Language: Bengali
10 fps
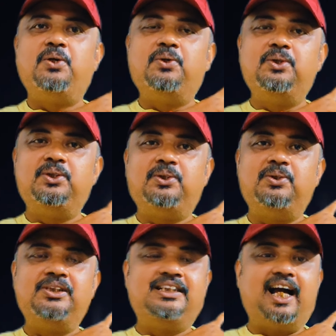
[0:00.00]
কোন
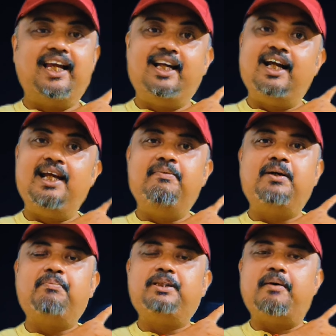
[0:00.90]
কোন জায়গায়
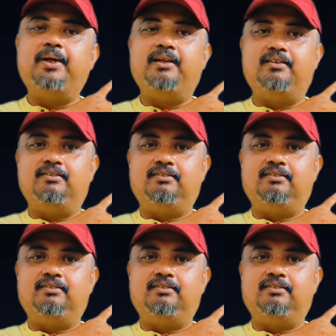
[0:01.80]
এবার যাবেন